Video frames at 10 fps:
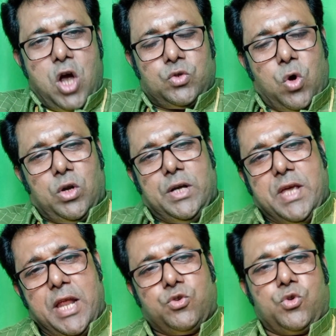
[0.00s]

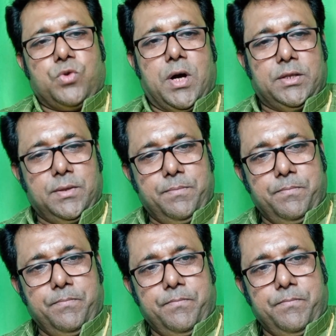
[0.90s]
সকলকে জানাই সুস্বাগত